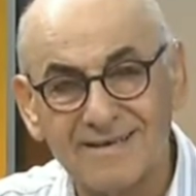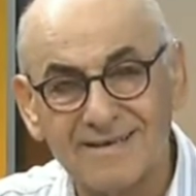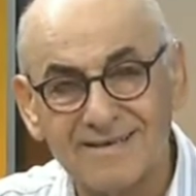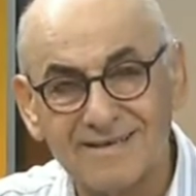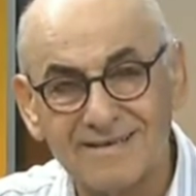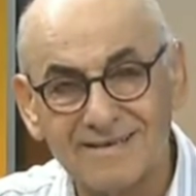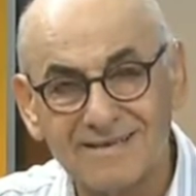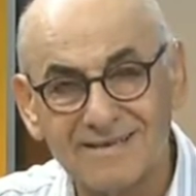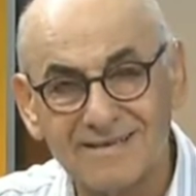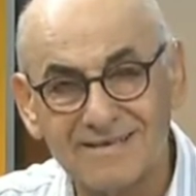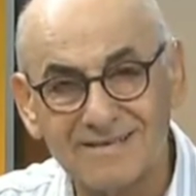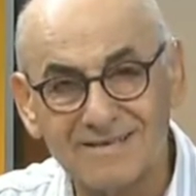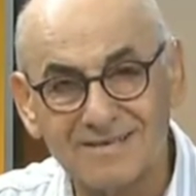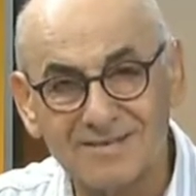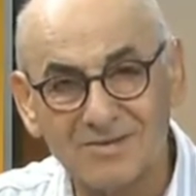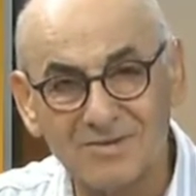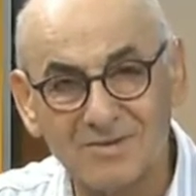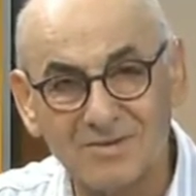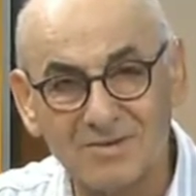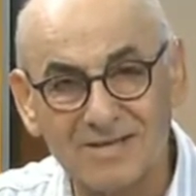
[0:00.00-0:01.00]
ilçenin
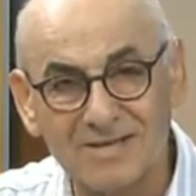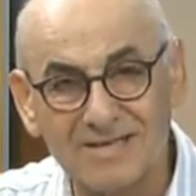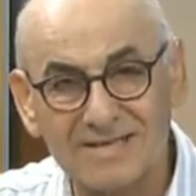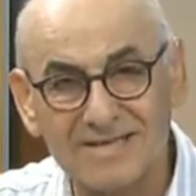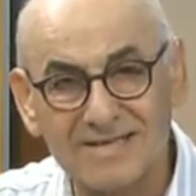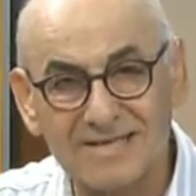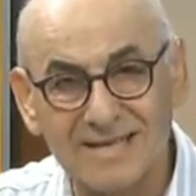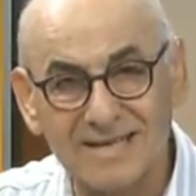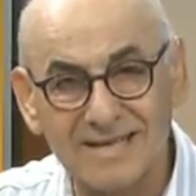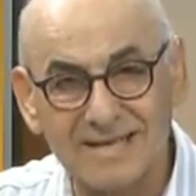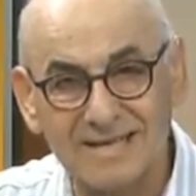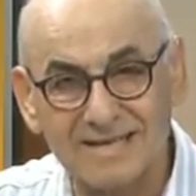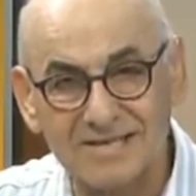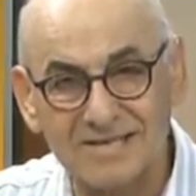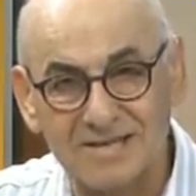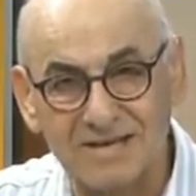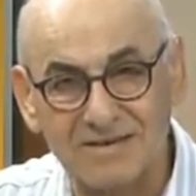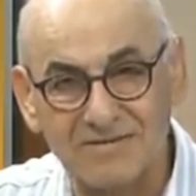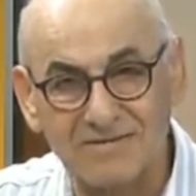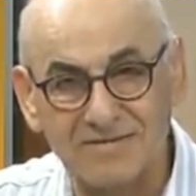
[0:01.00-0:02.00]
ortasından
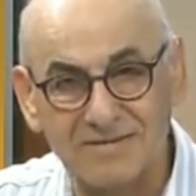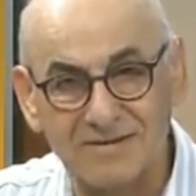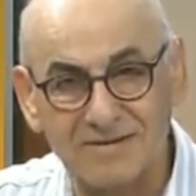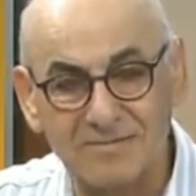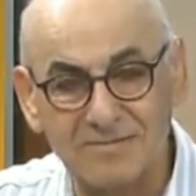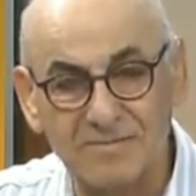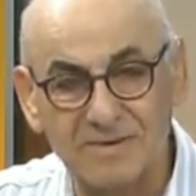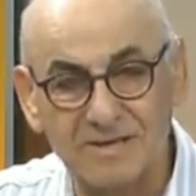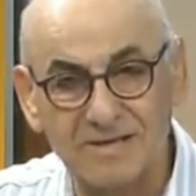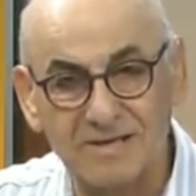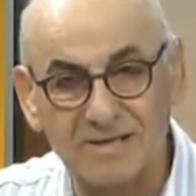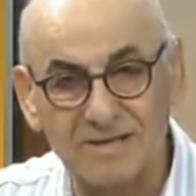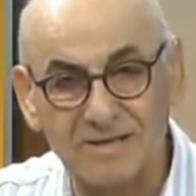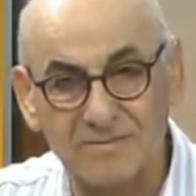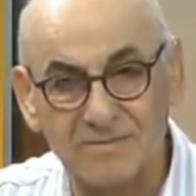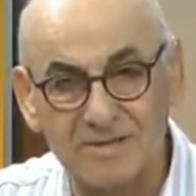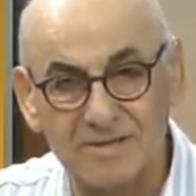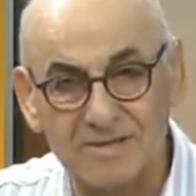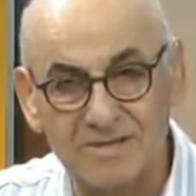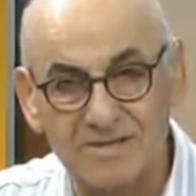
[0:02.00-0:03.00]
geçen fayı belediye
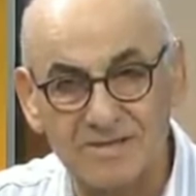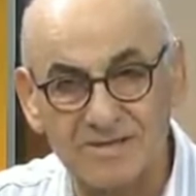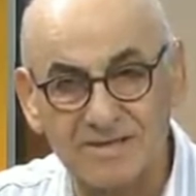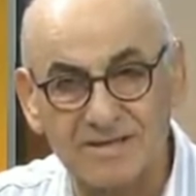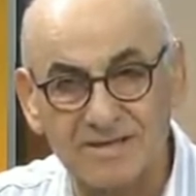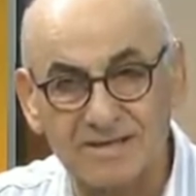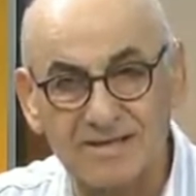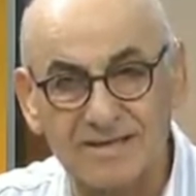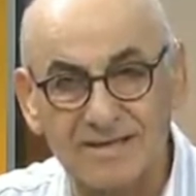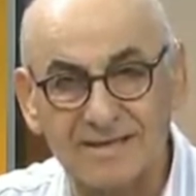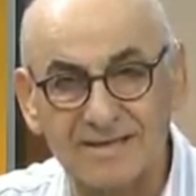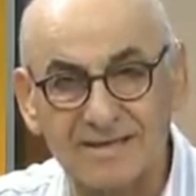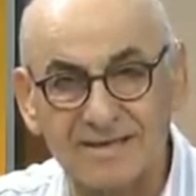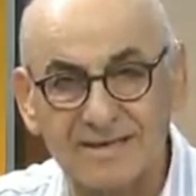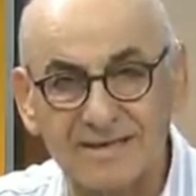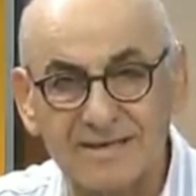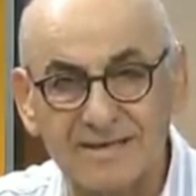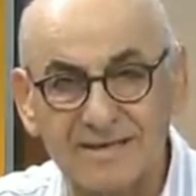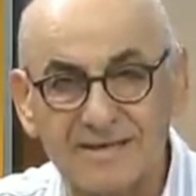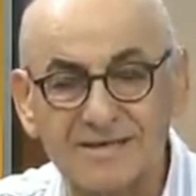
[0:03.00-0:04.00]
meclis kararıyla
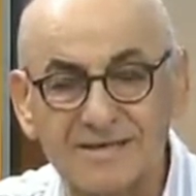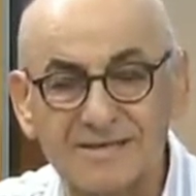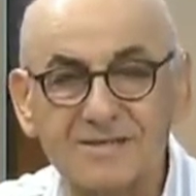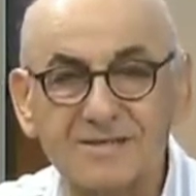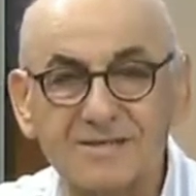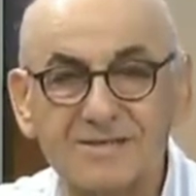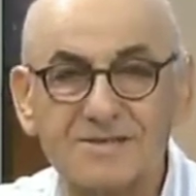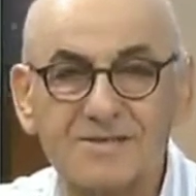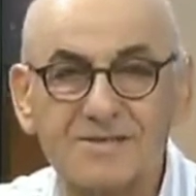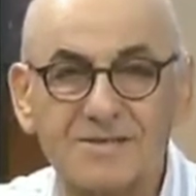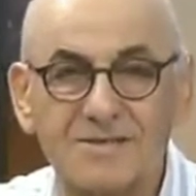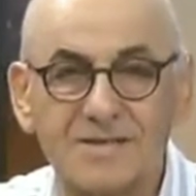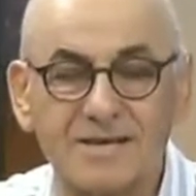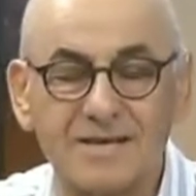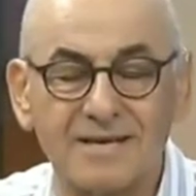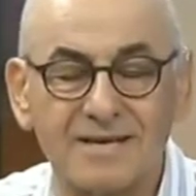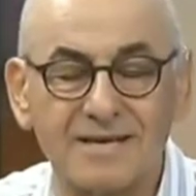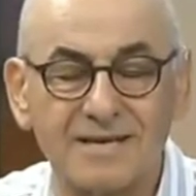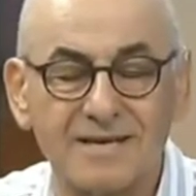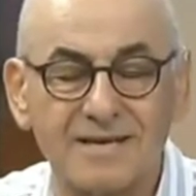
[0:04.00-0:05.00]
ilçe dışına
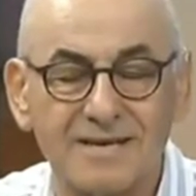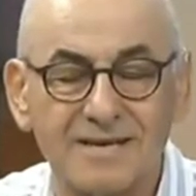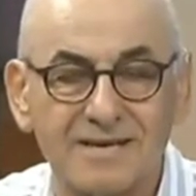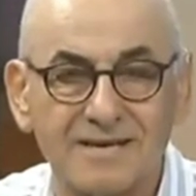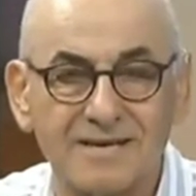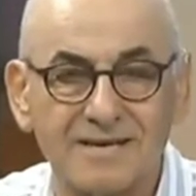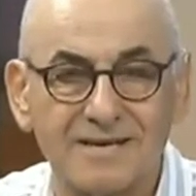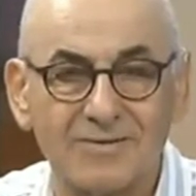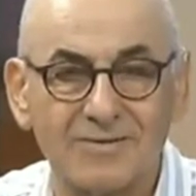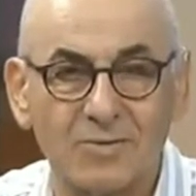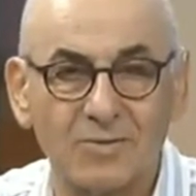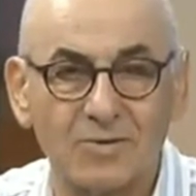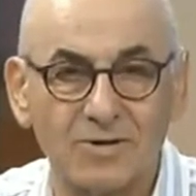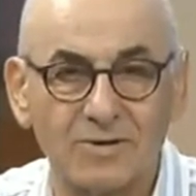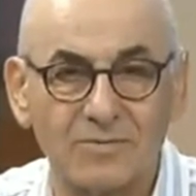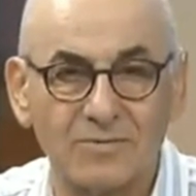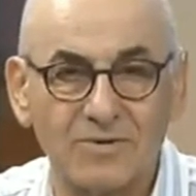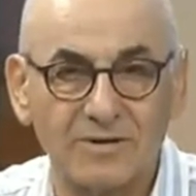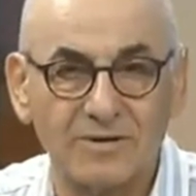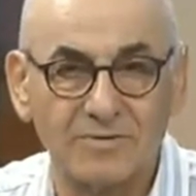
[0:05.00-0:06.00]
e,
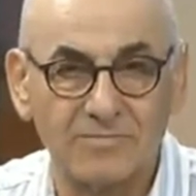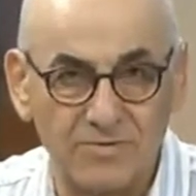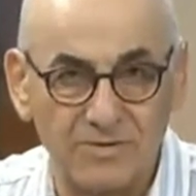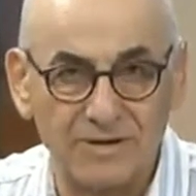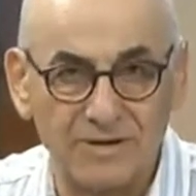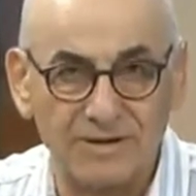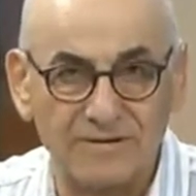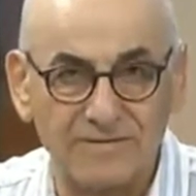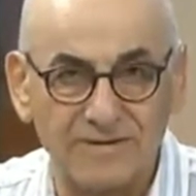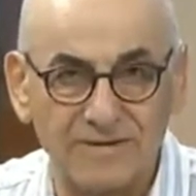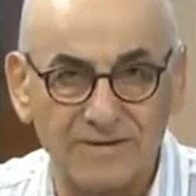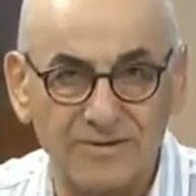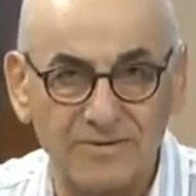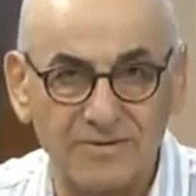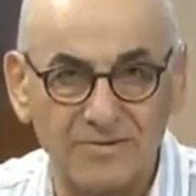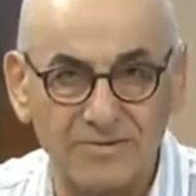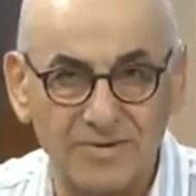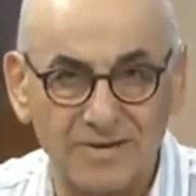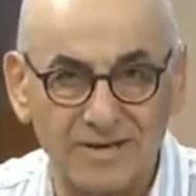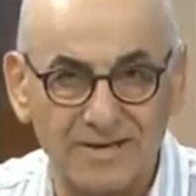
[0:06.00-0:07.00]
oylama yapıyorlar ve
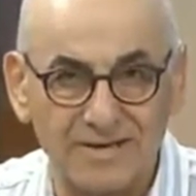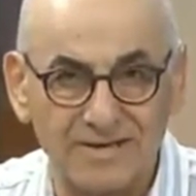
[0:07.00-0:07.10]
alıyorlar.